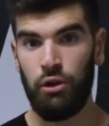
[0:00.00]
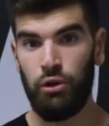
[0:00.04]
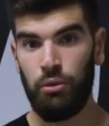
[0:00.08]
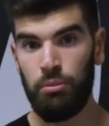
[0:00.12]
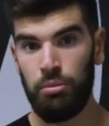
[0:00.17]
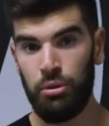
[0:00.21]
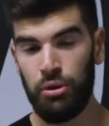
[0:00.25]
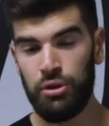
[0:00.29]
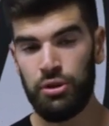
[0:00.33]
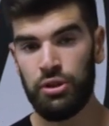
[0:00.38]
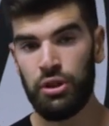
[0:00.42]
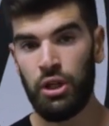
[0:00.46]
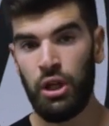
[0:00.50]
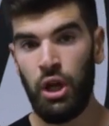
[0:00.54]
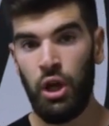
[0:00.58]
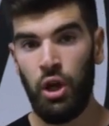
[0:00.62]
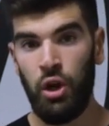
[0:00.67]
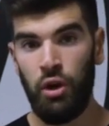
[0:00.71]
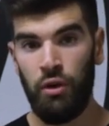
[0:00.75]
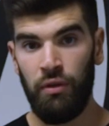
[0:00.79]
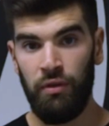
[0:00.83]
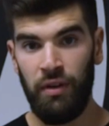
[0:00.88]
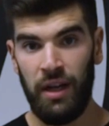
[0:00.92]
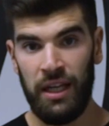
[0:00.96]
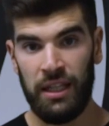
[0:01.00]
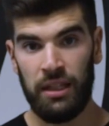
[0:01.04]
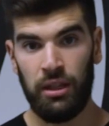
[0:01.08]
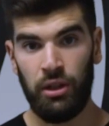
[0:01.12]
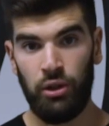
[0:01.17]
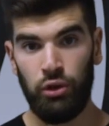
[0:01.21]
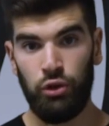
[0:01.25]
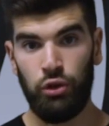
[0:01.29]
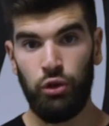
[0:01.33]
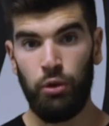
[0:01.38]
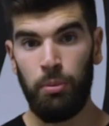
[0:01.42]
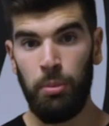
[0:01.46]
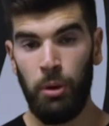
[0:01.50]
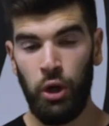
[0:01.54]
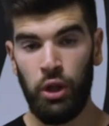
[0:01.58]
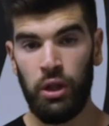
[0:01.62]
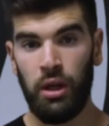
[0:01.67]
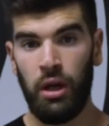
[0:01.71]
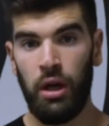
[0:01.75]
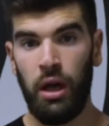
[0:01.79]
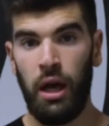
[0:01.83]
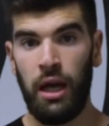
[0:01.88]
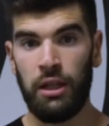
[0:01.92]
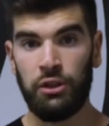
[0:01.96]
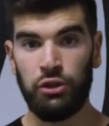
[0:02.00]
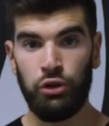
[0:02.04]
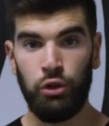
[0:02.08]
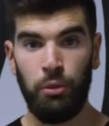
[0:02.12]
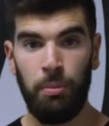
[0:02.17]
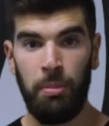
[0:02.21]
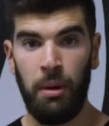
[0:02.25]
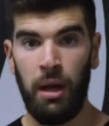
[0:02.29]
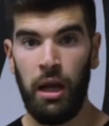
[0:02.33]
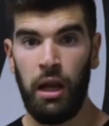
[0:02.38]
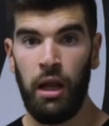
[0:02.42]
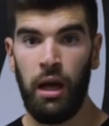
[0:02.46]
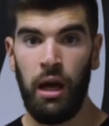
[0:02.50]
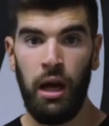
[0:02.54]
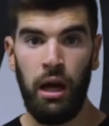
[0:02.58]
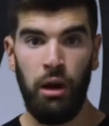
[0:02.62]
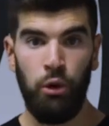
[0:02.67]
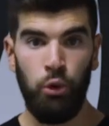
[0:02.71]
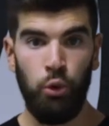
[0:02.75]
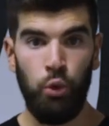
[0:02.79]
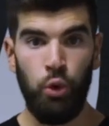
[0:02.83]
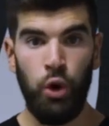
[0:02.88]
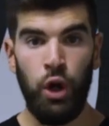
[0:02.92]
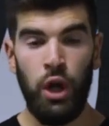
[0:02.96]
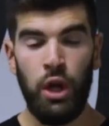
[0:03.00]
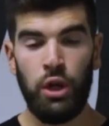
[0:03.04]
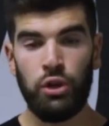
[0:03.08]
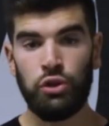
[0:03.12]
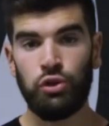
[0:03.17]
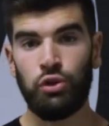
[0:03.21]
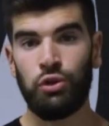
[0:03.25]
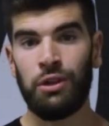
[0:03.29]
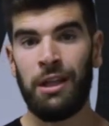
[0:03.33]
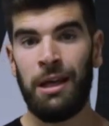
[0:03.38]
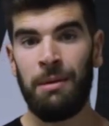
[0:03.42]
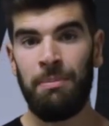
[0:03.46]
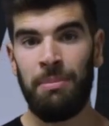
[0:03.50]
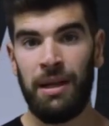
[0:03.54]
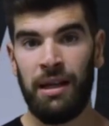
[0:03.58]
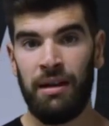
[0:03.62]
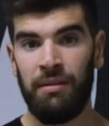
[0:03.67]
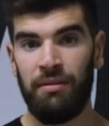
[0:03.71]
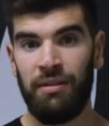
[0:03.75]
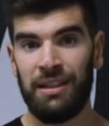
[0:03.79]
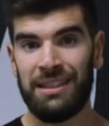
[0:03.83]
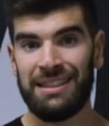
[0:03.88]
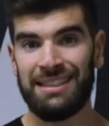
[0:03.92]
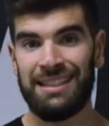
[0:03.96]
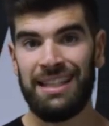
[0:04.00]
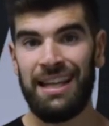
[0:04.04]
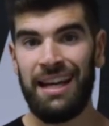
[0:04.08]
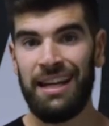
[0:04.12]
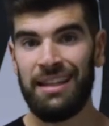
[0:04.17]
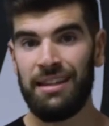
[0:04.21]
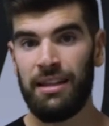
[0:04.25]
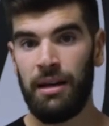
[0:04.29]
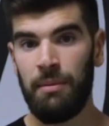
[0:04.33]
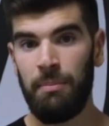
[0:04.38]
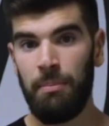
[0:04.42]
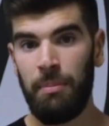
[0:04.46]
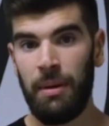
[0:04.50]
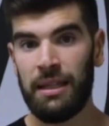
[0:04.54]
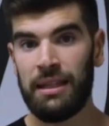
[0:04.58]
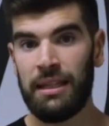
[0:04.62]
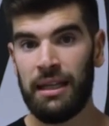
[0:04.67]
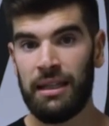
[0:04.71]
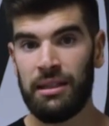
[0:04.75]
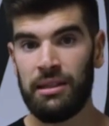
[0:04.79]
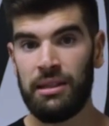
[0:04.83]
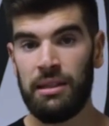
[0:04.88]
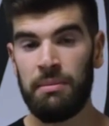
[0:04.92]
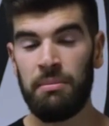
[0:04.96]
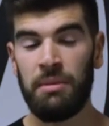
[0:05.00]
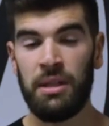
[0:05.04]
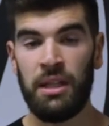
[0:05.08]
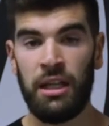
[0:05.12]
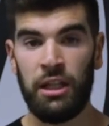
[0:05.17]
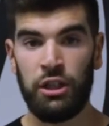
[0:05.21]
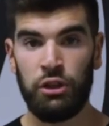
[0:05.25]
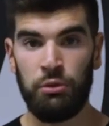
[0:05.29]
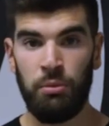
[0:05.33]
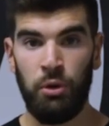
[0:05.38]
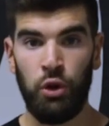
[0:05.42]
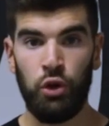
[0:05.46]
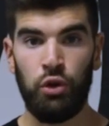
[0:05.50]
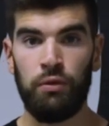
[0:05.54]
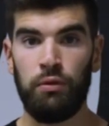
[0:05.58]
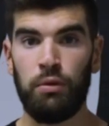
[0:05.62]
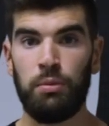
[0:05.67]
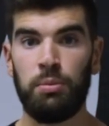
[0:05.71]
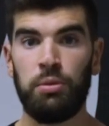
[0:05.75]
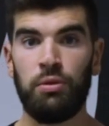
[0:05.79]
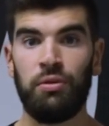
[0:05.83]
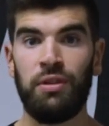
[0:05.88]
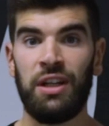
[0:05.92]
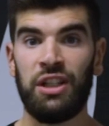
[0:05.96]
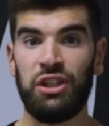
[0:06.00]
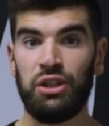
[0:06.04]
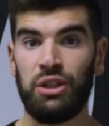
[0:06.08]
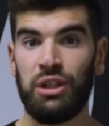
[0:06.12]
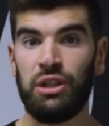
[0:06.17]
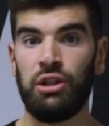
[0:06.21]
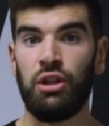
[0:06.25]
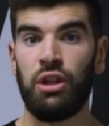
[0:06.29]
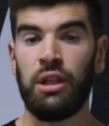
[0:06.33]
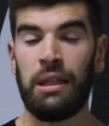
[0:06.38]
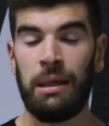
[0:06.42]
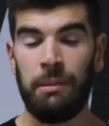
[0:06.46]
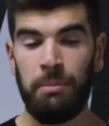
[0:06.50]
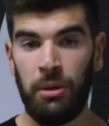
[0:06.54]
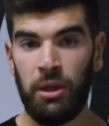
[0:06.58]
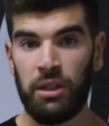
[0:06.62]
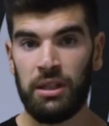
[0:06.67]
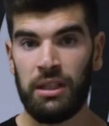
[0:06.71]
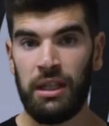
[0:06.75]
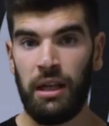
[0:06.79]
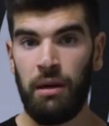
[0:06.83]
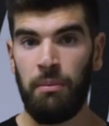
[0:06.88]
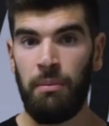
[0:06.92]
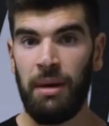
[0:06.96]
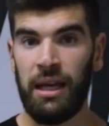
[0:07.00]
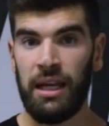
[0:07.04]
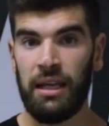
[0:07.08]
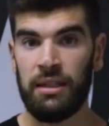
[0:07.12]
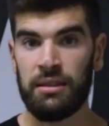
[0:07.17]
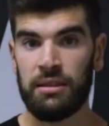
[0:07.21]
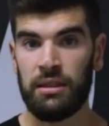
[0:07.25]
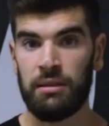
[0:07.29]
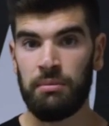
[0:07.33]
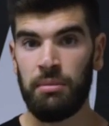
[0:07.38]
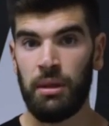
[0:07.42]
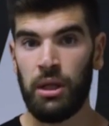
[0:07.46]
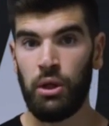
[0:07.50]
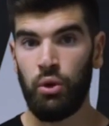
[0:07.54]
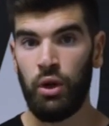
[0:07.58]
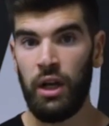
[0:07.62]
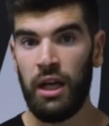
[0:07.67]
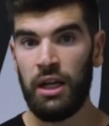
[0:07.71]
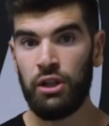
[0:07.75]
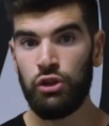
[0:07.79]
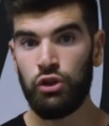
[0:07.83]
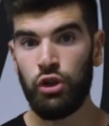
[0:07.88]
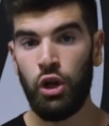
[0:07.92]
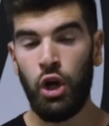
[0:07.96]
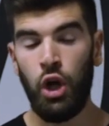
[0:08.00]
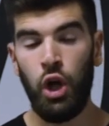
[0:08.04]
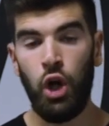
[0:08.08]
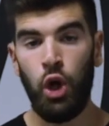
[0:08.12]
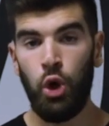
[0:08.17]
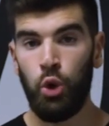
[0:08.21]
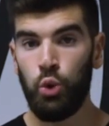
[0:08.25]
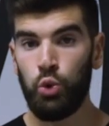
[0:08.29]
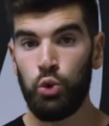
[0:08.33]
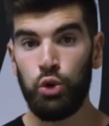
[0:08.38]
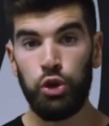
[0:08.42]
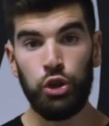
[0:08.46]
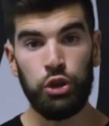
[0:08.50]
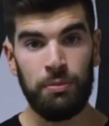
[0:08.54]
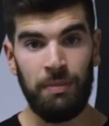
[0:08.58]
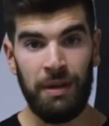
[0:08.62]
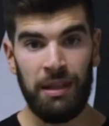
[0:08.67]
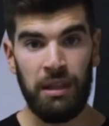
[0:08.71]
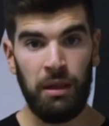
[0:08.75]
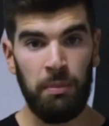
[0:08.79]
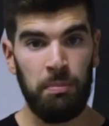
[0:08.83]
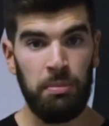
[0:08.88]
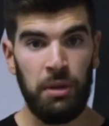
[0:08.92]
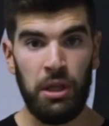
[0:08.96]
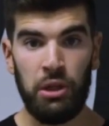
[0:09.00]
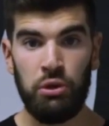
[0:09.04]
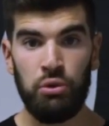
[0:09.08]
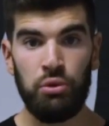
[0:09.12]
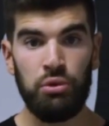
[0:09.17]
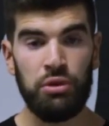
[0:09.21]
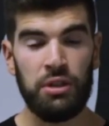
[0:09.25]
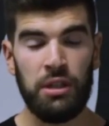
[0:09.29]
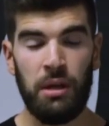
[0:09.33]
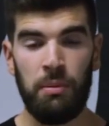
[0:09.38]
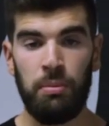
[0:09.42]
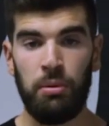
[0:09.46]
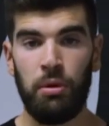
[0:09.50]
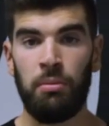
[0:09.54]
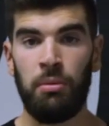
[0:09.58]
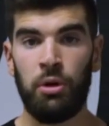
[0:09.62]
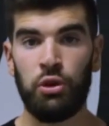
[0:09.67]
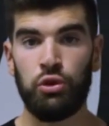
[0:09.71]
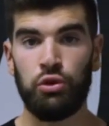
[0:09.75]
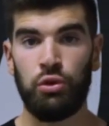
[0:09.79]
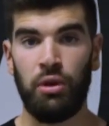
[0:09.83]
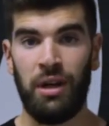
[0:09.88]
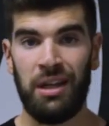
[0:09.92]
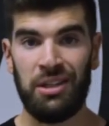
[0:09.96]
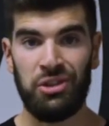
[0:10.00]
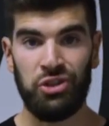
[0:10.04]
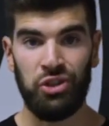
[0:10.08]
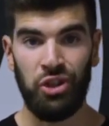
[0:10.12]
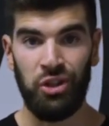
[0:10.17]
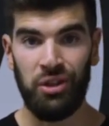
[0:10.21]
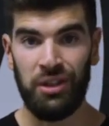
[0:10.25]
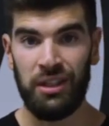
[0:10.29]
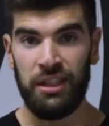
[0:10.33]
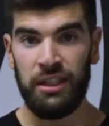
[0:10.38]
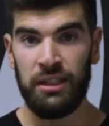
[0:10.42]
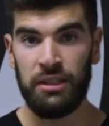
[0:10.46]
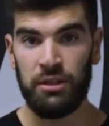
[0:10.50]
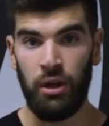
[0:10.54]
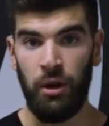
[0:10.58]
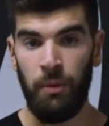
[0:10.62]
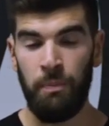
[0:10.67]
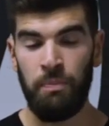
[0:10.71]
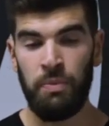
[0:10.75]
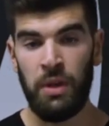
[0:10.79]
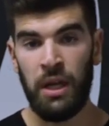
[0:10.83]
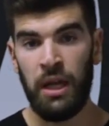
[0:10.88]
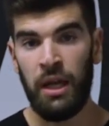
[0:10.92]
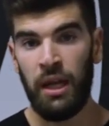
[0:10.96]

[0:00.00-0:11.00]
Le but va être de prendre un sopalin ou ce qu'on appelle un vast slide, un patin de déménagement que vous pouvez acheter dans n'importe quel magasin de bricolage ou de se mettre pieds nus simplement sur un sol glissant